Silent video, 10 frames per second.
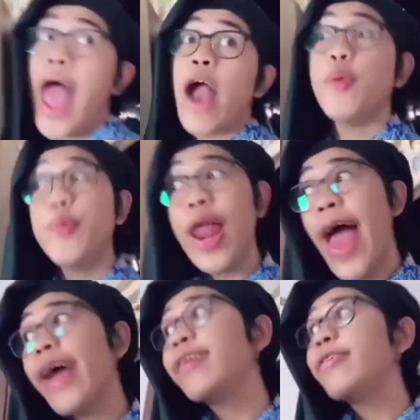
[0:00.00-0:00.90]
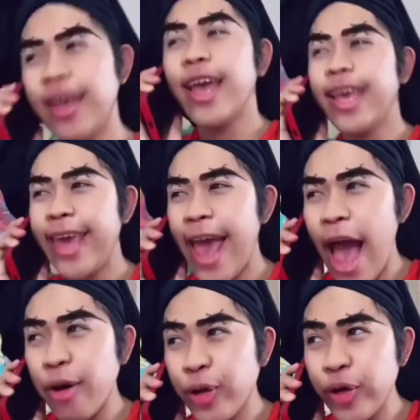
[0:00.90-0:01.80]
Aku pulang.
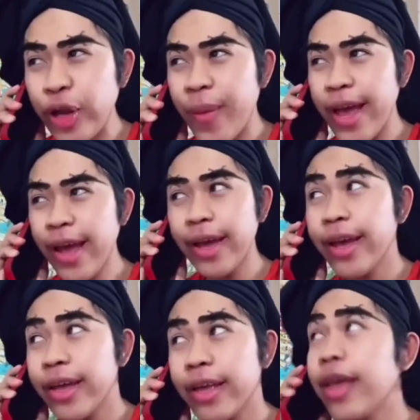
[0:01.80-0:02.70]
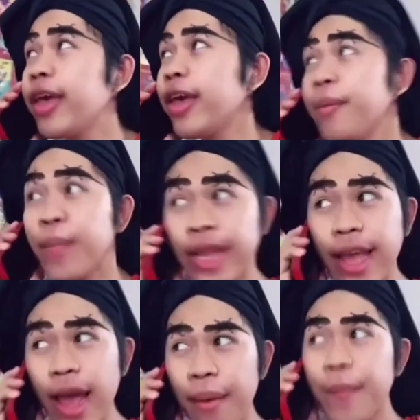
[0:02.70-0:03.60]
Iya, aku tunggu di rumah ya. Eh, eh bentar
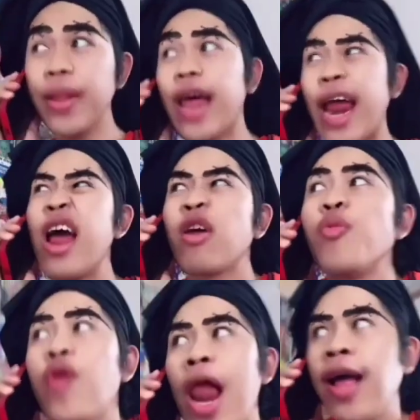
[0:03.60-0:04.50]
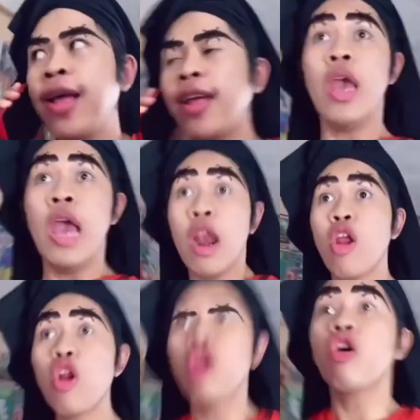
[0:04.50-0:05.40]
ya. Bentar, anakku pulang.
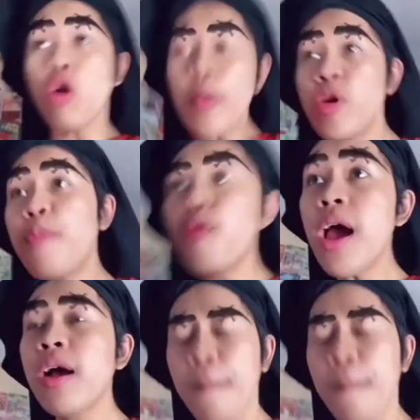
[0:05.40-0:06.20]
Loh, loh, loh, kok kamu udah pulang?